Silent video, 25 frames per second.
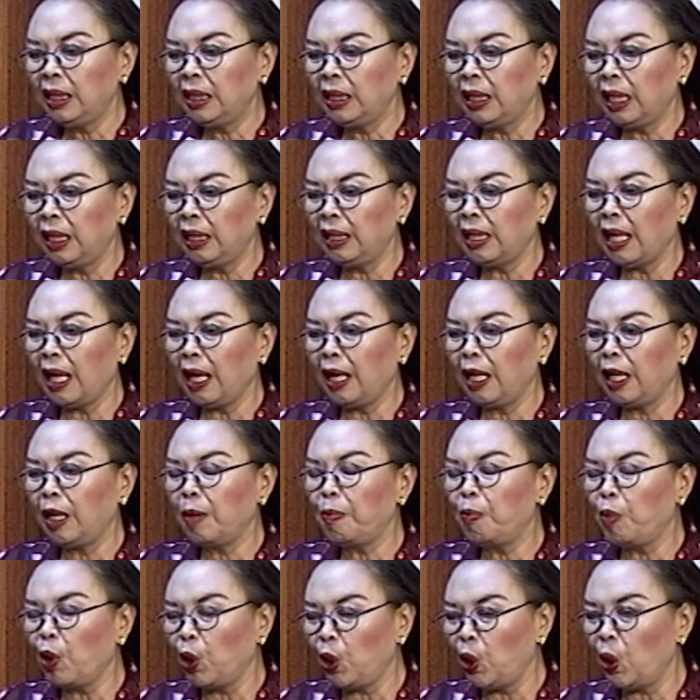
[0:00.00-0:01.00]
tentang
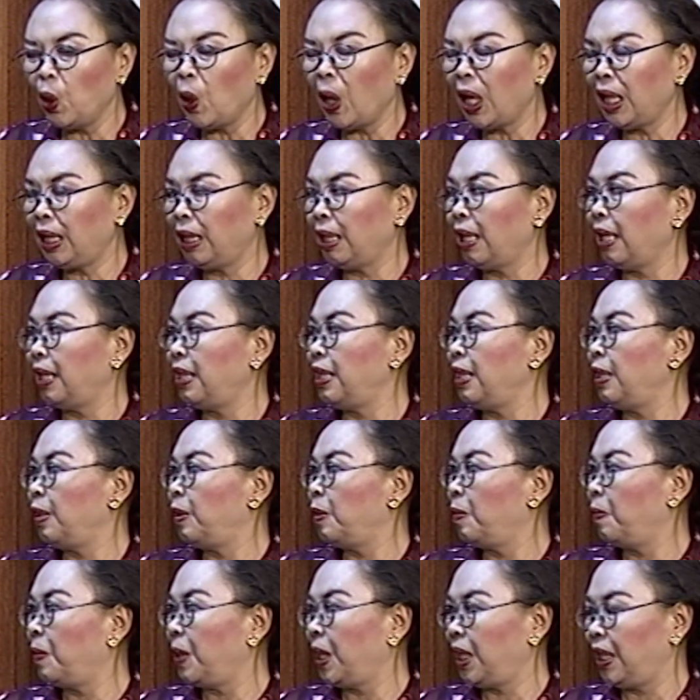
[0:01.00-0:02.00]
kebodohan tadi
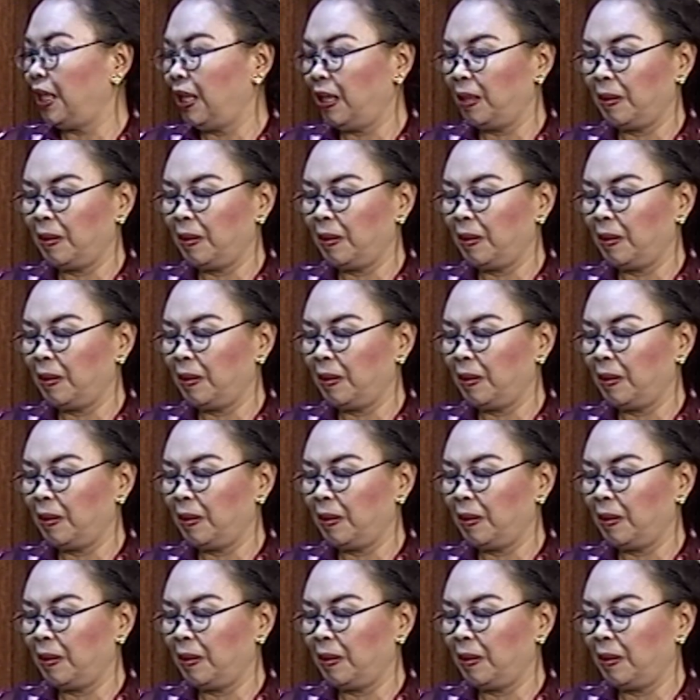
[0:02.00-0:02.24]
itu Bante.